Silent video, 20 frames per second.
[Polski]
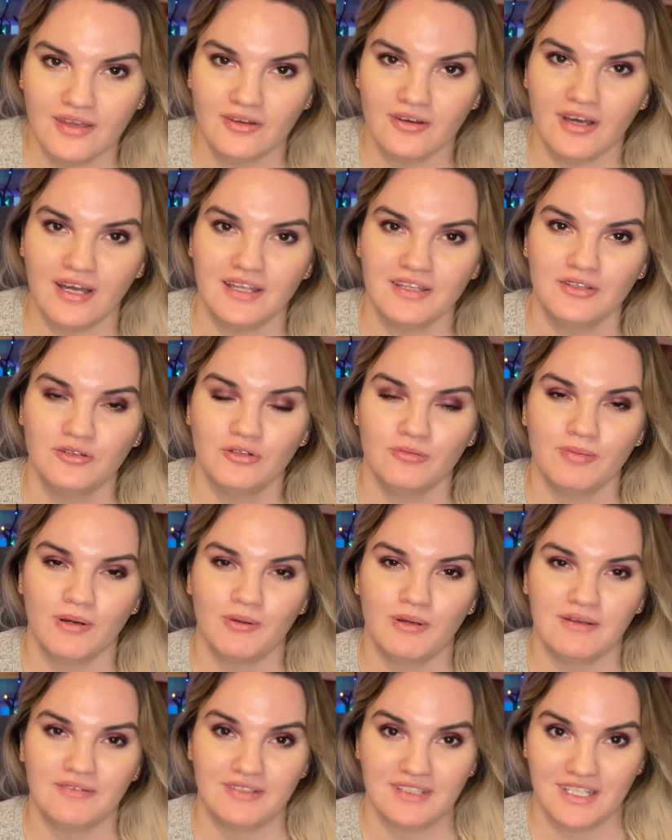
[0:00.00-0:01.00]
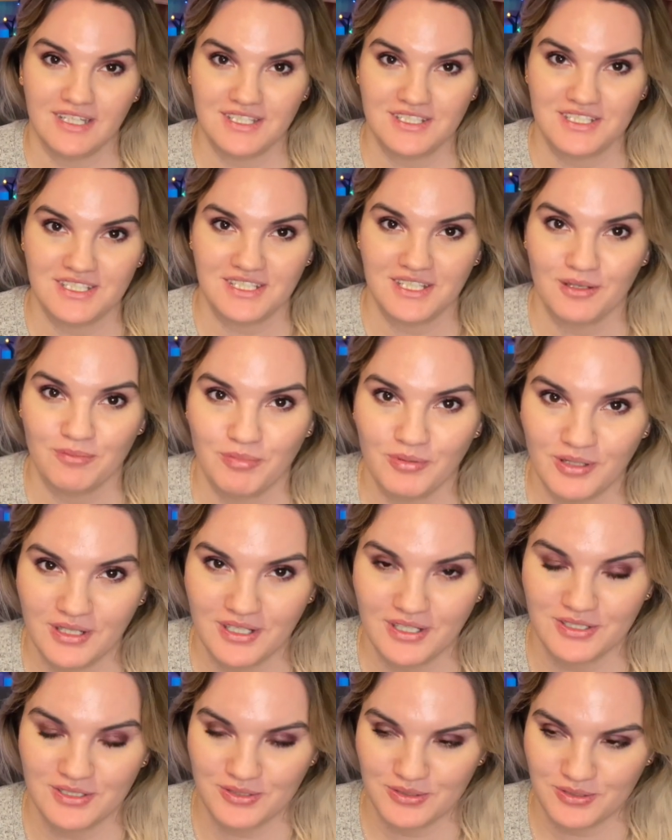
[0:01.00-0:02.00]
kochani, tu Paula, witajcie na
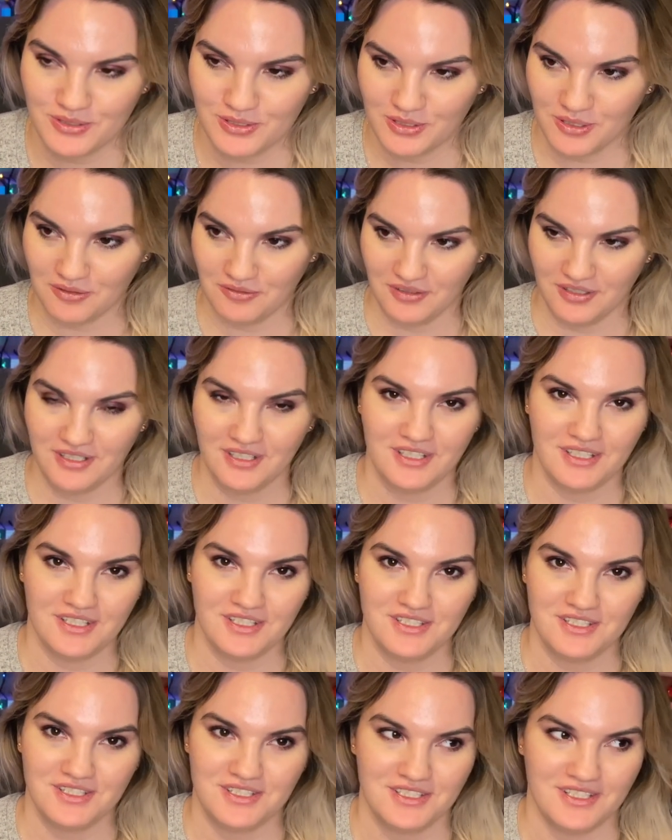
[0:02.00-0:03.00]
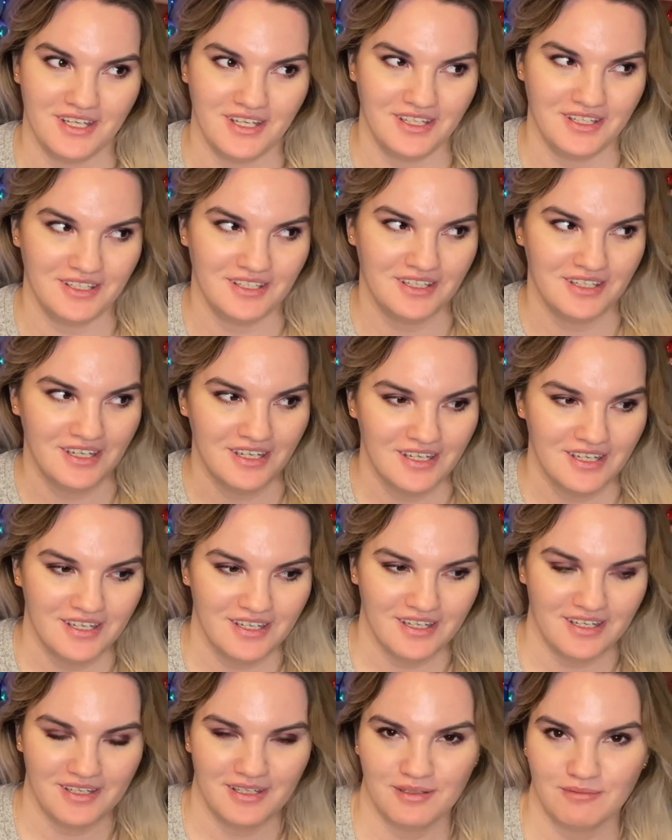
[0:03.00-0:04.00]
polach książkowych i dzisiaj
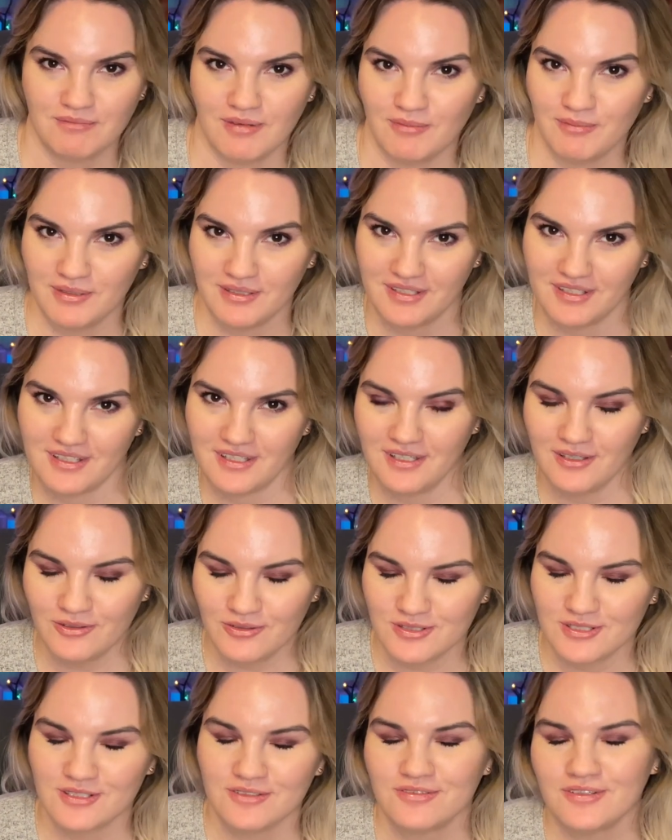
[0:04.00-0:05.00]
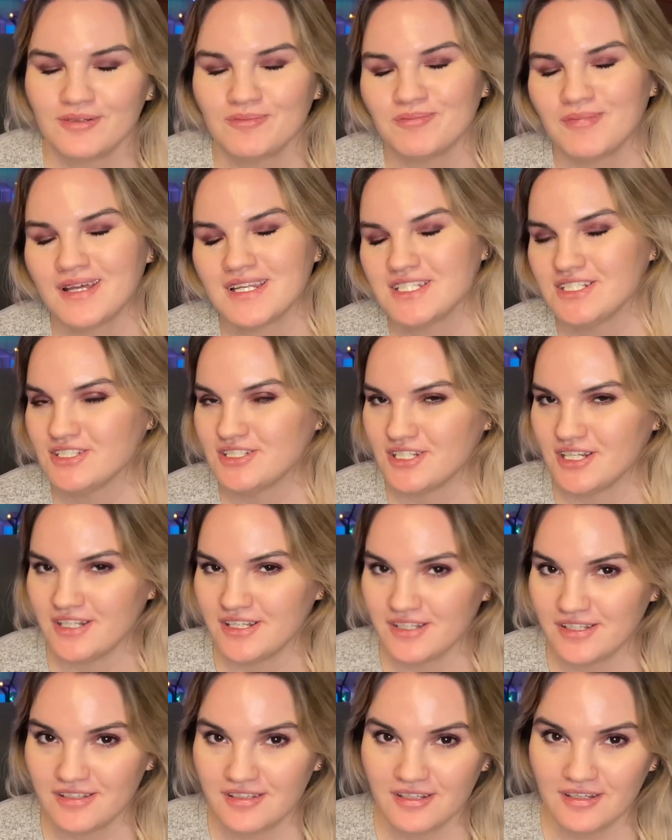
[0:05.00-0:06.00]
e, mamy taki luźny film bardziej,
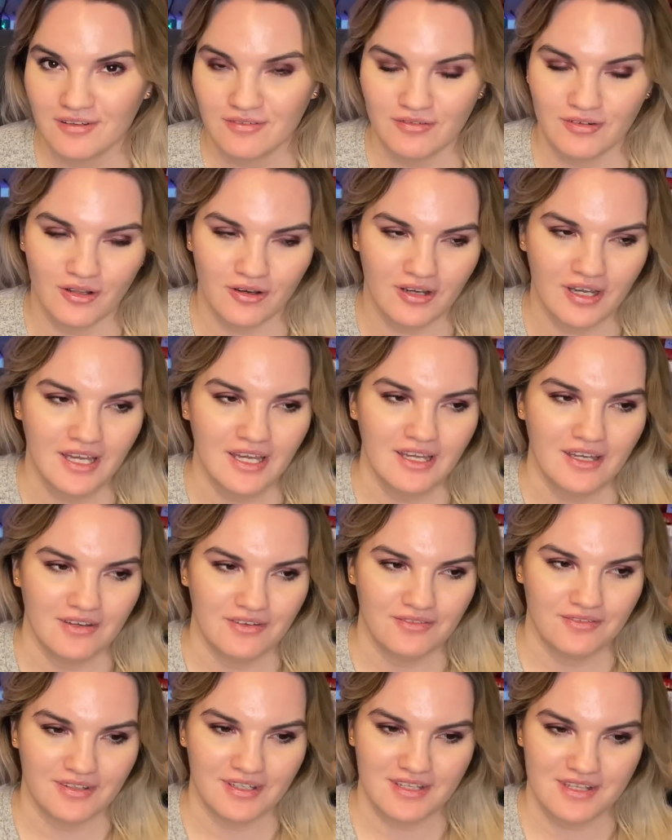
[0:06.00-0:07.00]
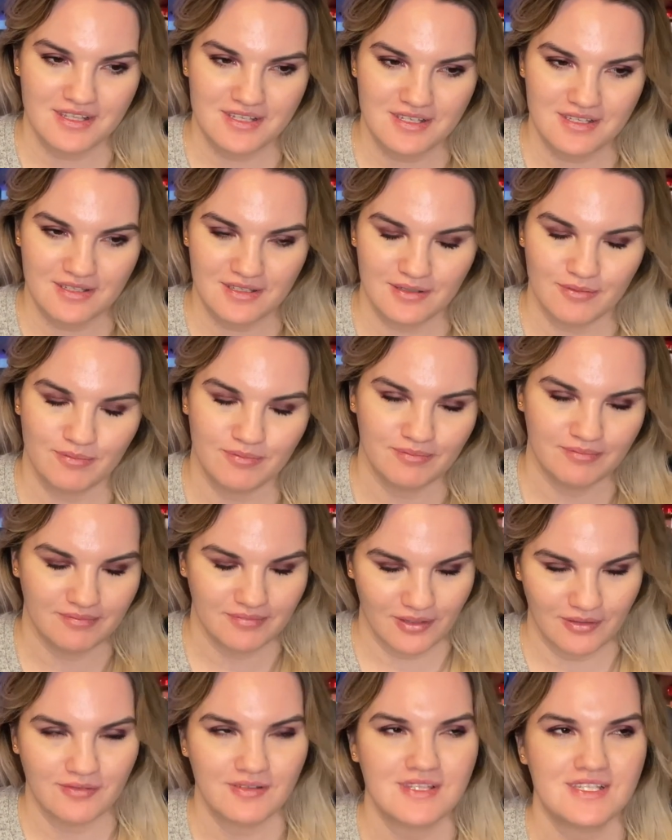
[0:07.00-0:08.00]
czyli reading vlog, więc e,
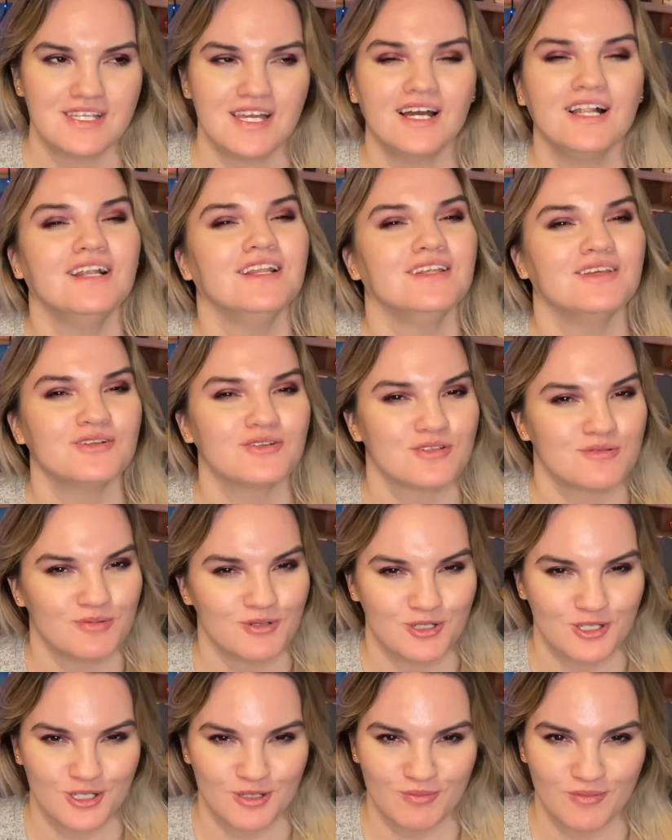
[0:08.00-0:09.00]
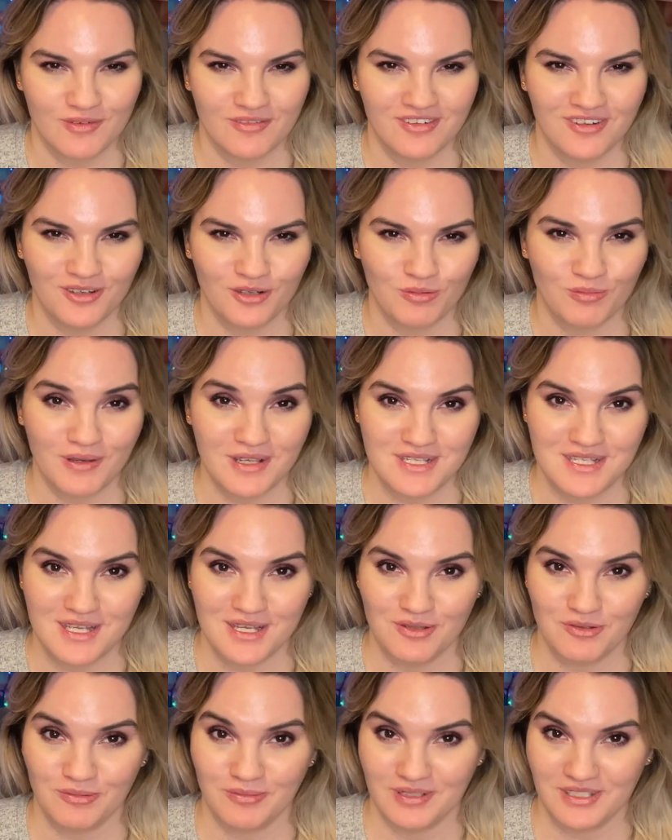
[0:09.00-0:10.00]
oficjalnie rozpocznijmy vlog
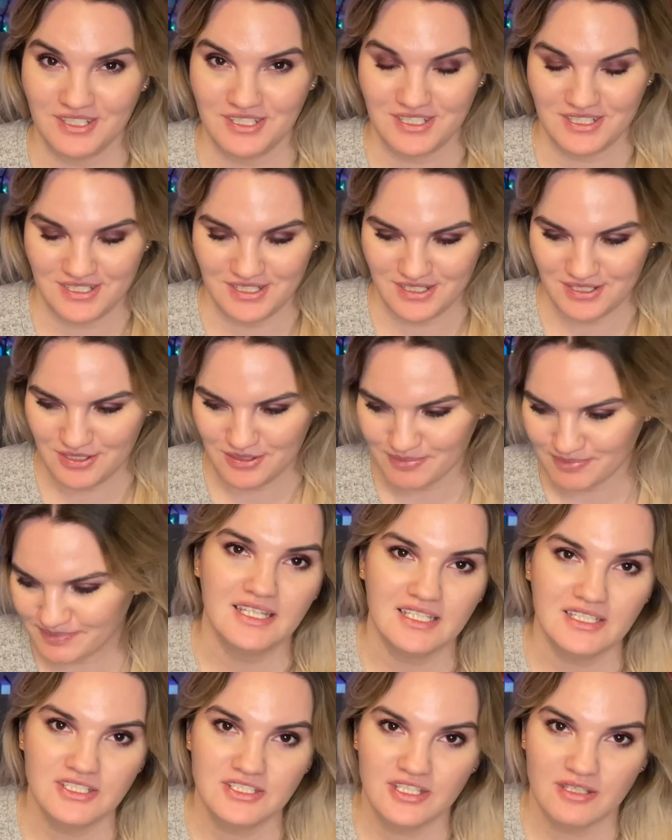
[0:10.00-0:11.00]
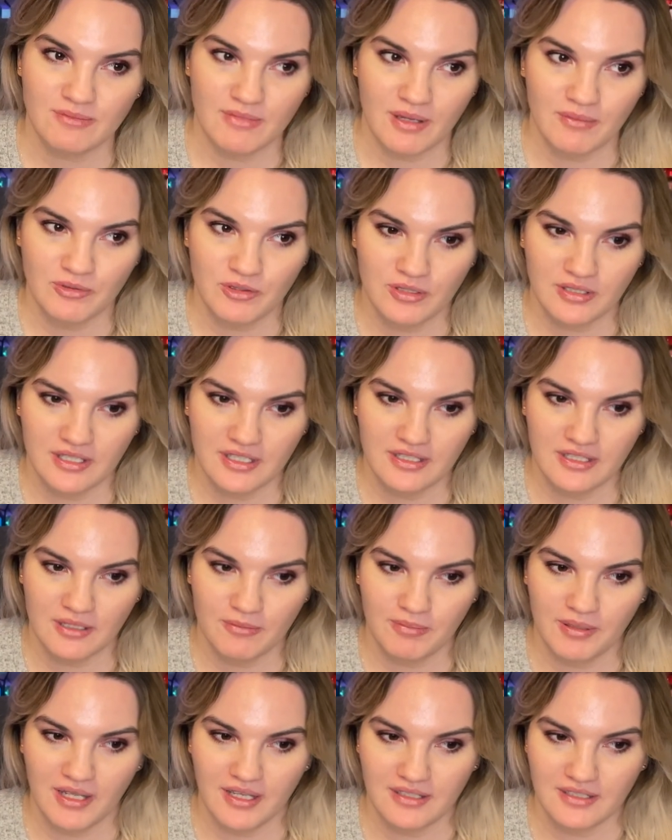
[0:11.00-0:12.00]
masa numer 10. Na dzisiaj miałam trochę inne
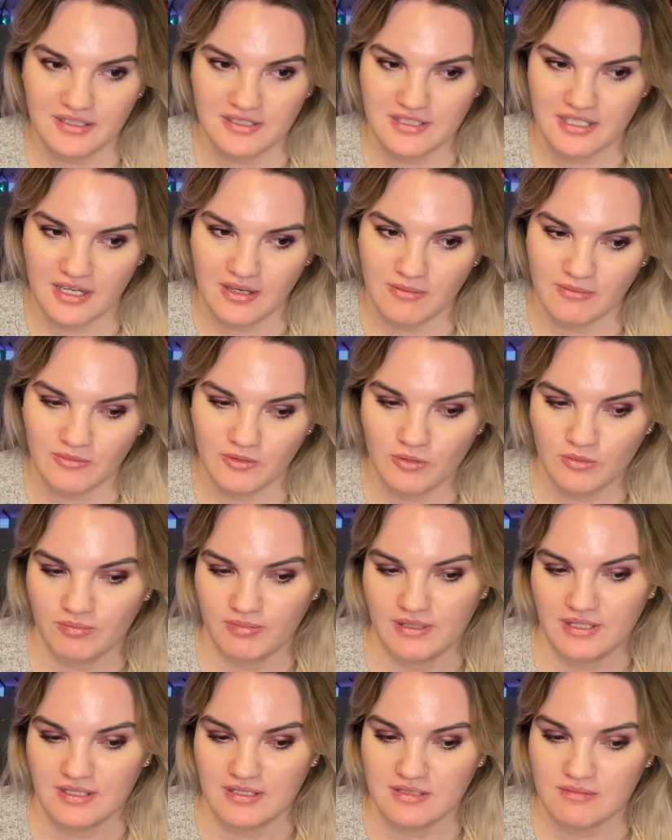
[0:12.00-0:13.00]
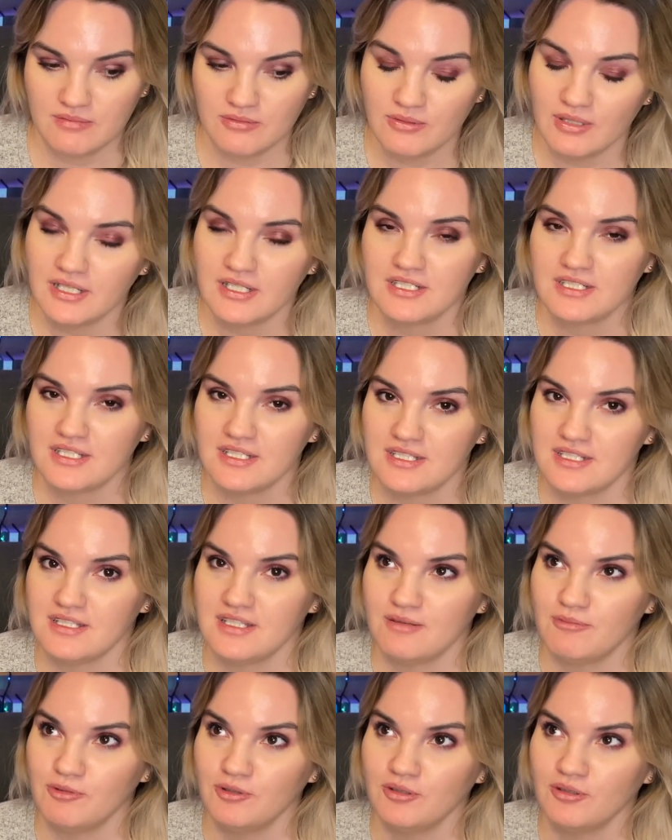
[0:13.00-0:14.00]
plany, chciałam upiec bułeczki
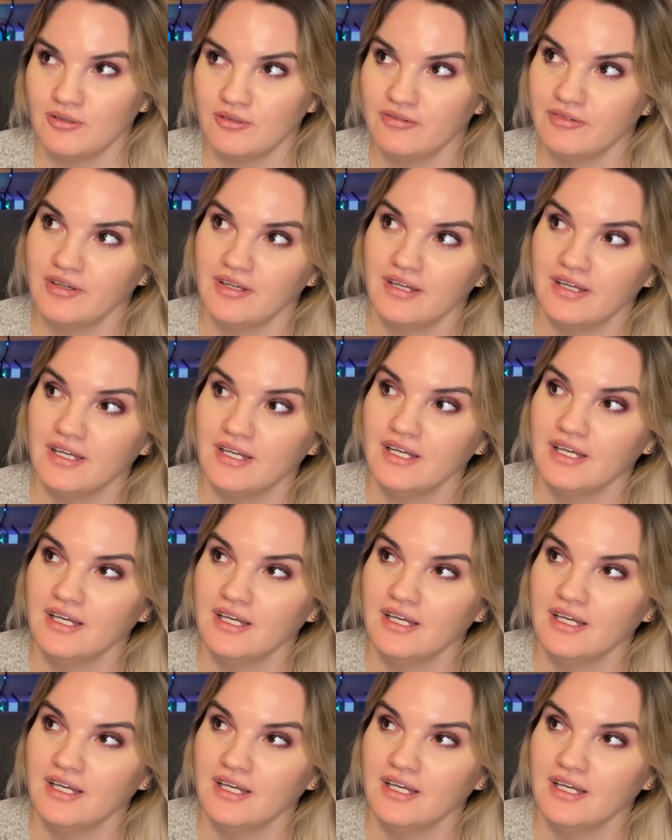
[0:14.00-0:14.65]
cynamonowe